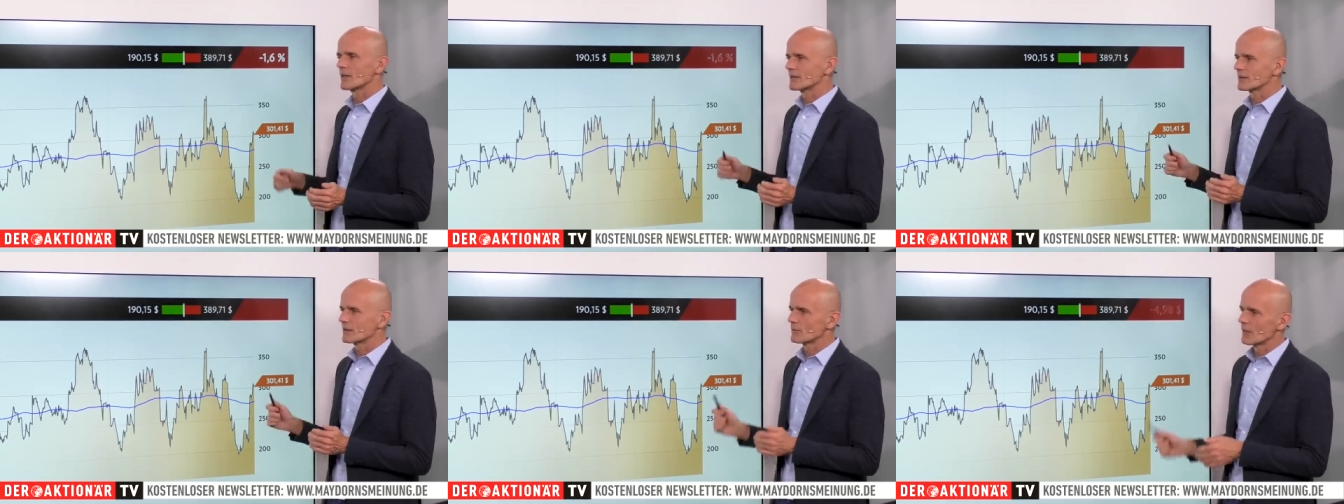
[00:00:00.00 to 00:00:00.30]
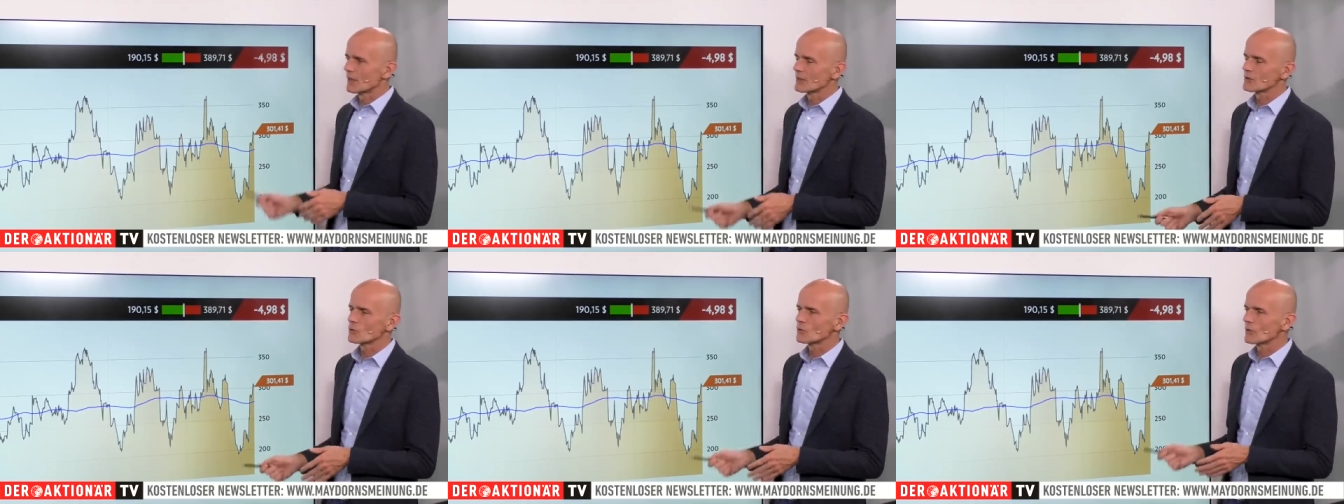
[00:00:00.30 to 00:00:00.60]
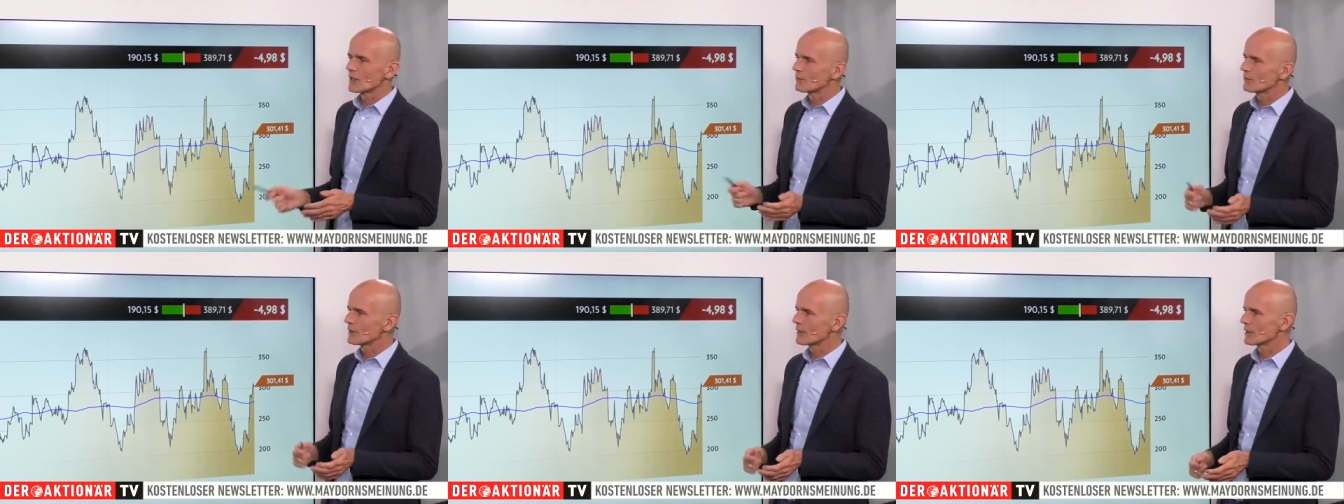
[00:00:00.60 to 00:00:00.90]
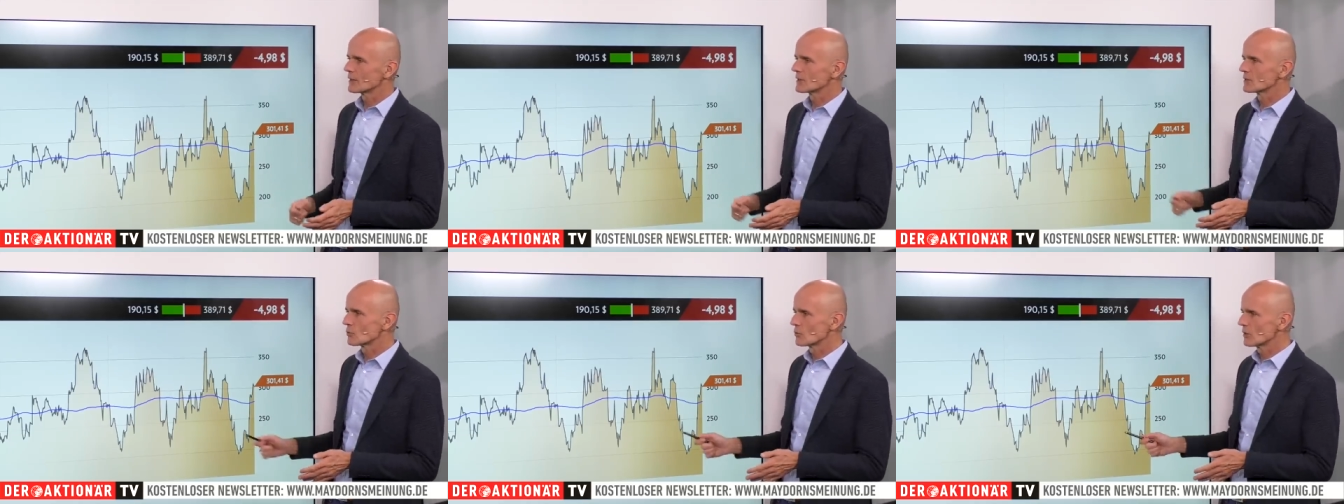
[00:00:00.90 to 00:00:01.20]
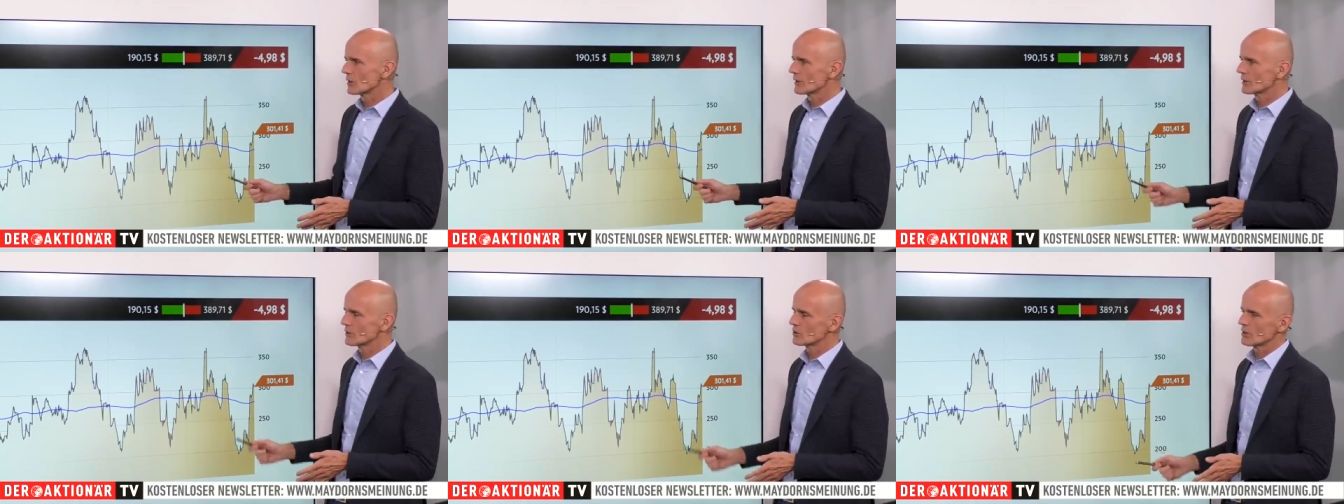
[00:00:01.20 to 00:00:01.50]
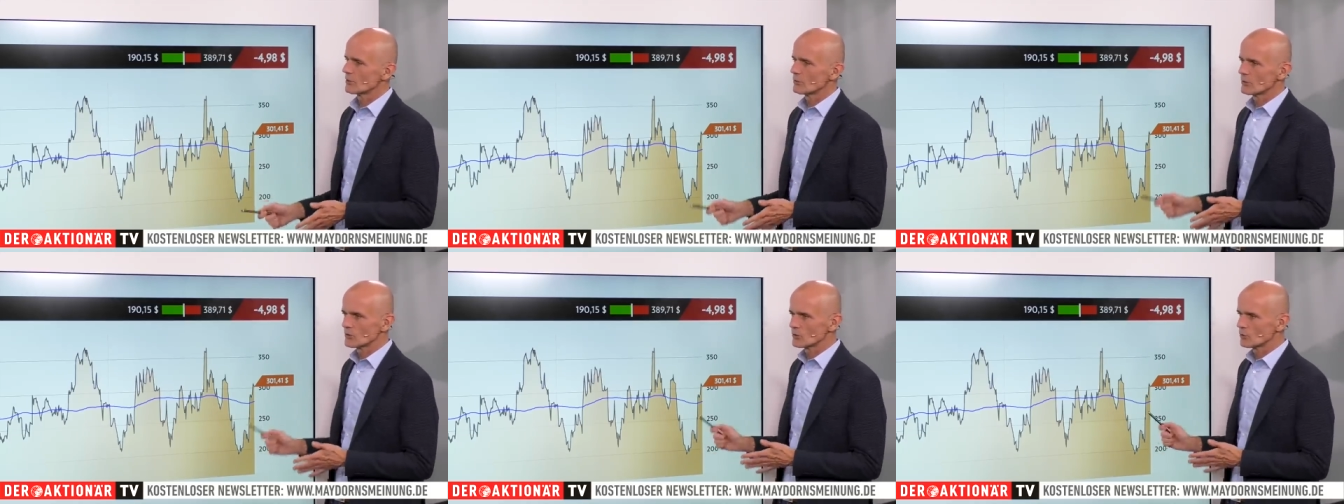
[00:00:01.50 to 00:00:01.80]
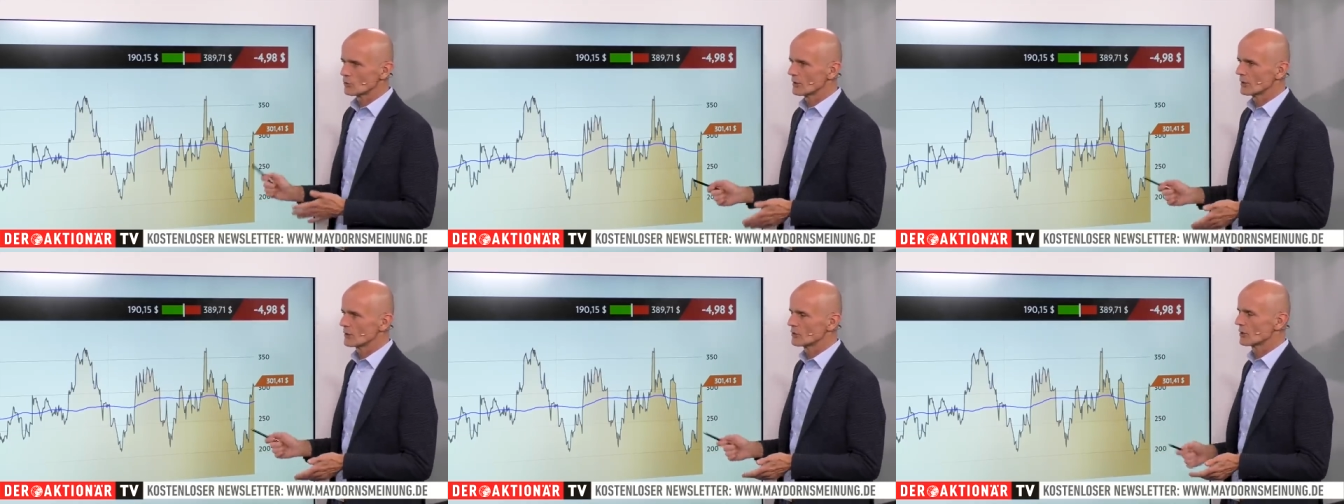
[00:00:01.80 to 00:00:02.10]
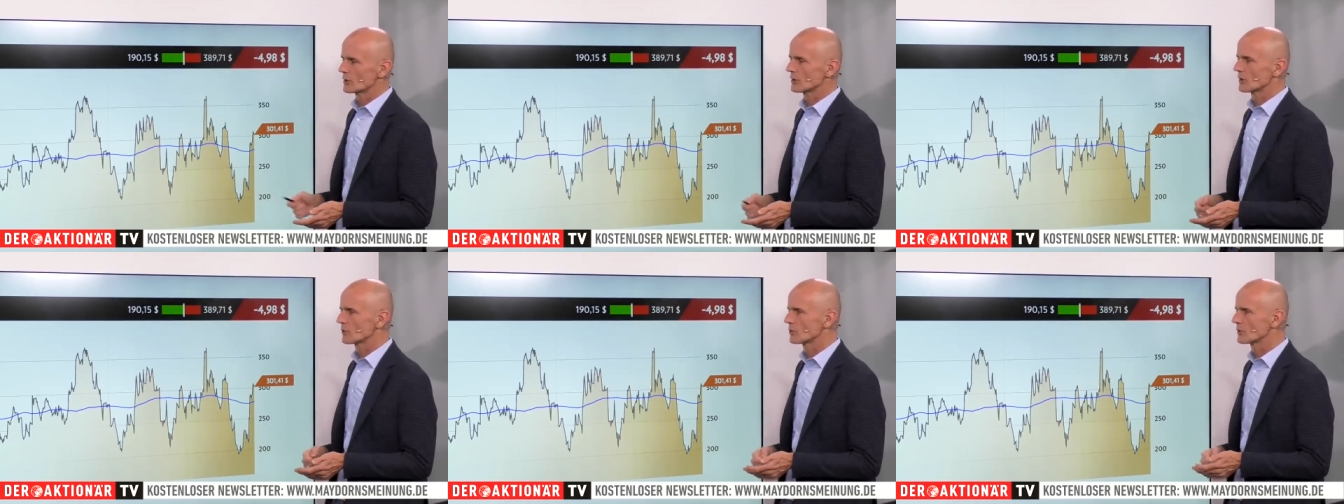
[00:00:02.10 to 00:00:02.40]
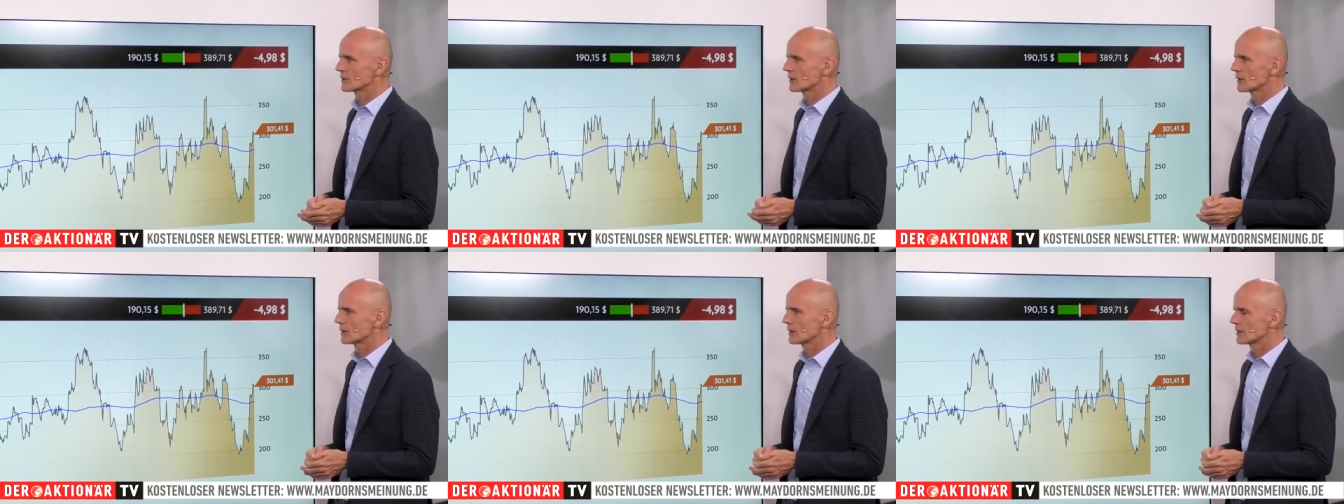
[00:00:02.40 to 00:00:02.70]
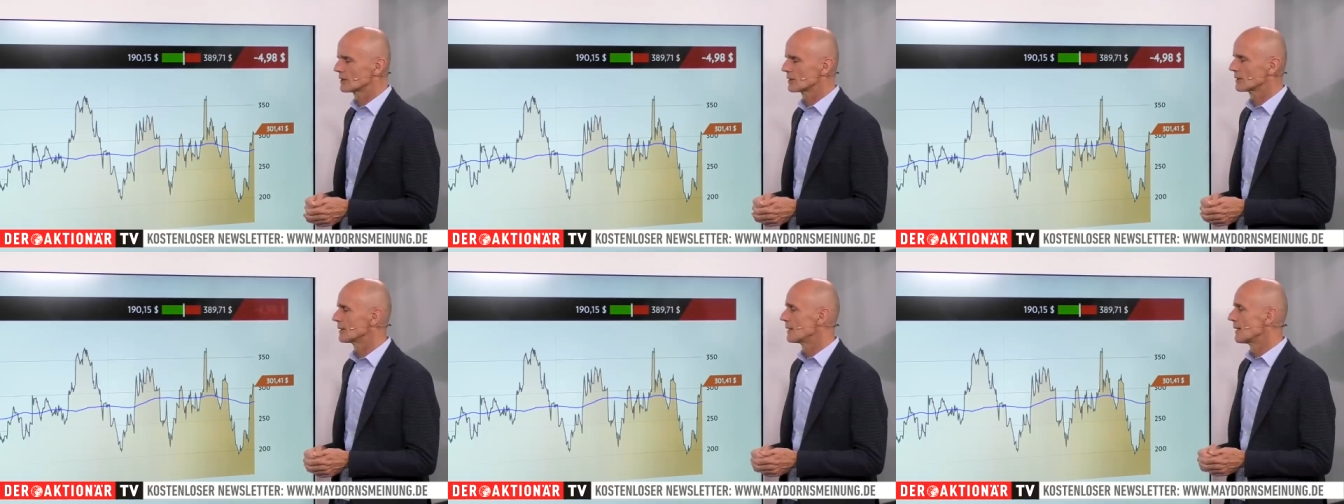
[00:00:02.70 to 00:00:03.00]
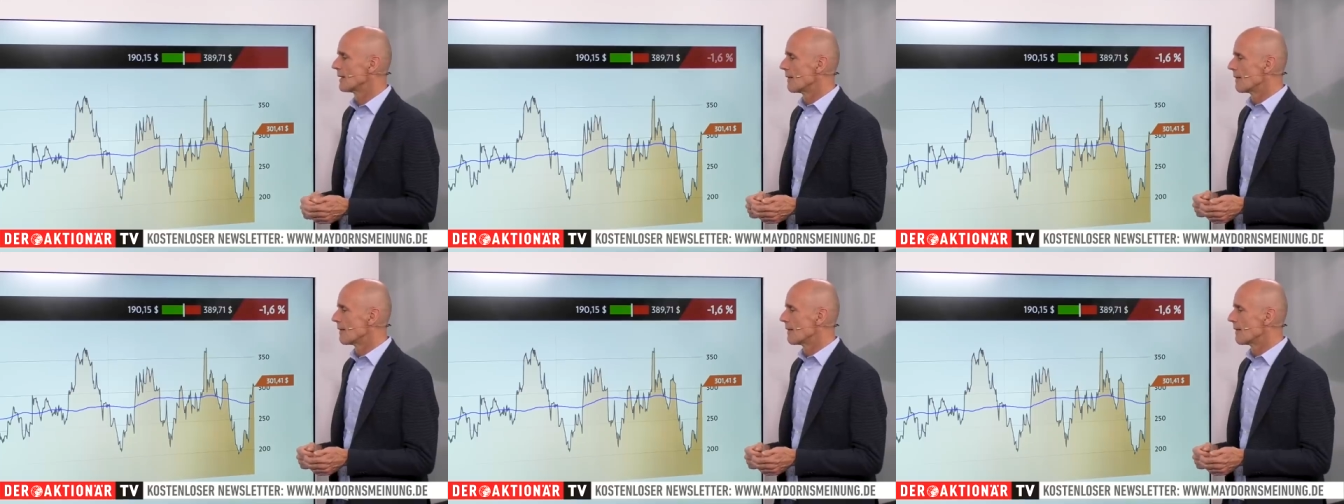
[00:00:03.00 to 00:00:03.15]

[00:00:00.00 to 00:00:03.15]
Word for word: SMA Solar mehr als Solar Edge, aber auch Solar Edge hat darunter gelitten.